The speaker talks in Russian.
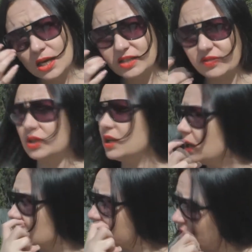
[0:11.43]
И сегодня
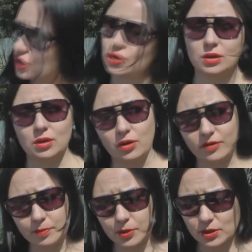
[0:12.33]
я отвечу на
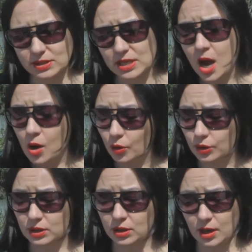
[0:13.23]
такой вопрос
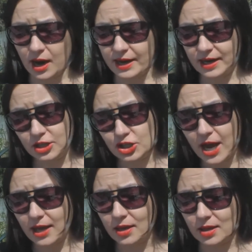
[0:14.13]
от Арины
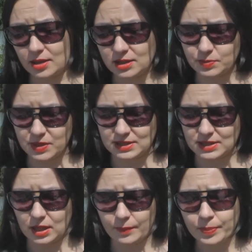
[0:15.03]
Чайкиной. Она
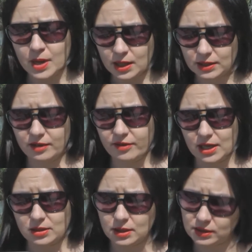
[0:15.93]
спросила, она
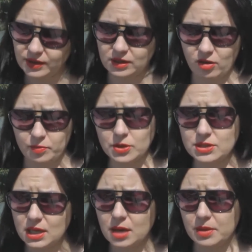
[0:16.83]
говорит, ответ на
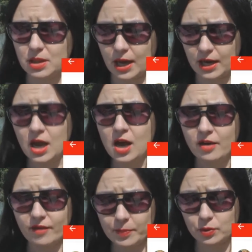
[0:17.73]
вопросы и комментарий.
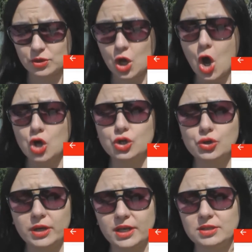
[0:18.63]
Вопрос.
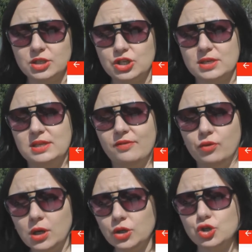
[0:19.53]
Жюльен сейчас
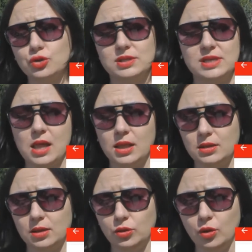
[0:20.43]
доволен, что снял
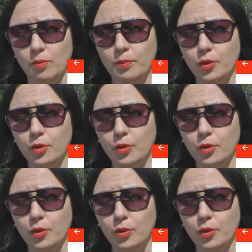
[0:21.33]
этот дом?